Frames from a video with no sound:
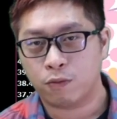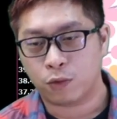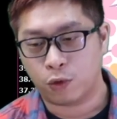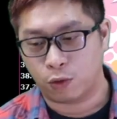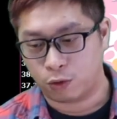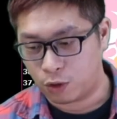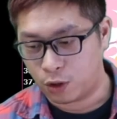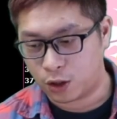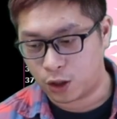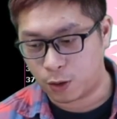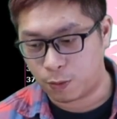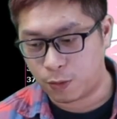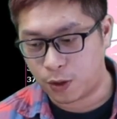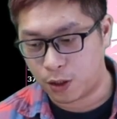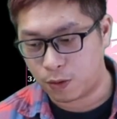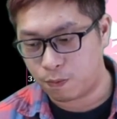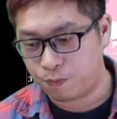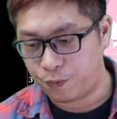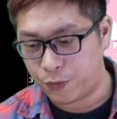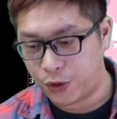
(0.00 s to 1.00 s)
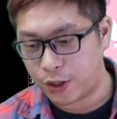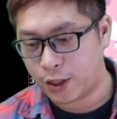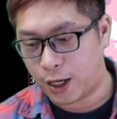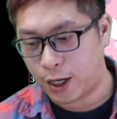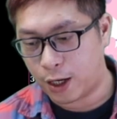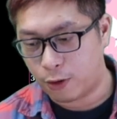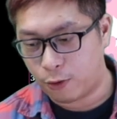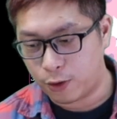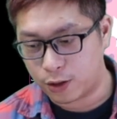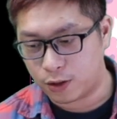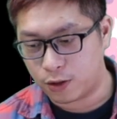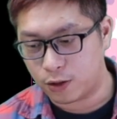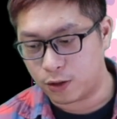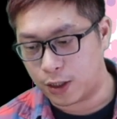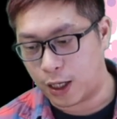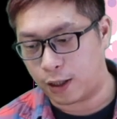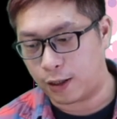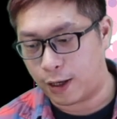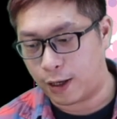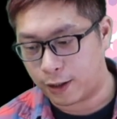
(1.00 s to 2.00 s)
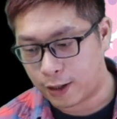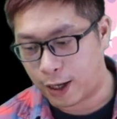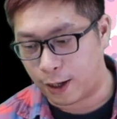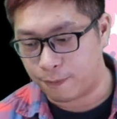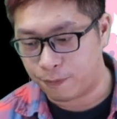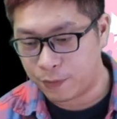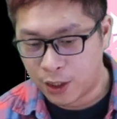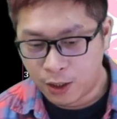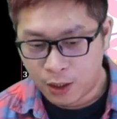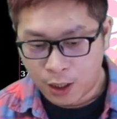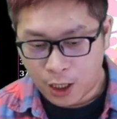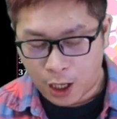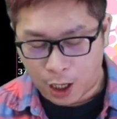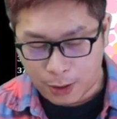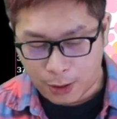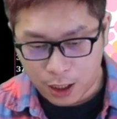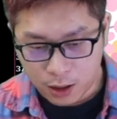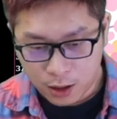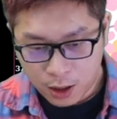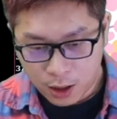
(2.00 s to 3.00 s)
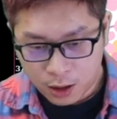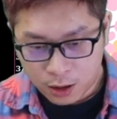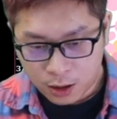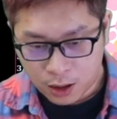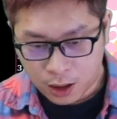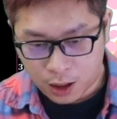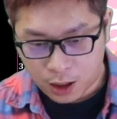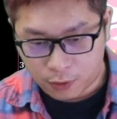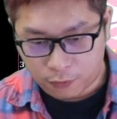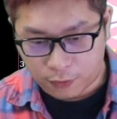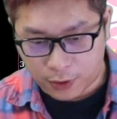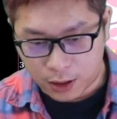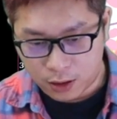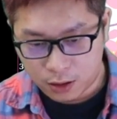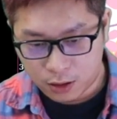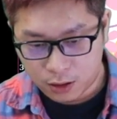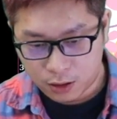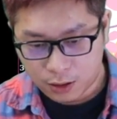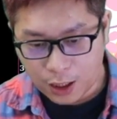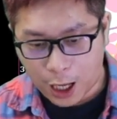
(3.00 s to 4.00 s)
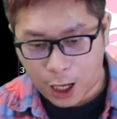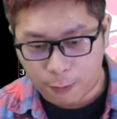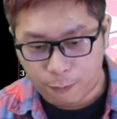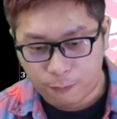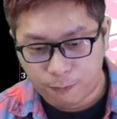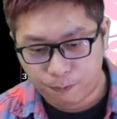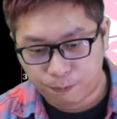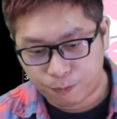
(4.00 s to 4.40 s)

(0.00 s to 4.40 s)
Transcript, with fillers: 我觉得这边应该会是这样来看，好吧？那反正大。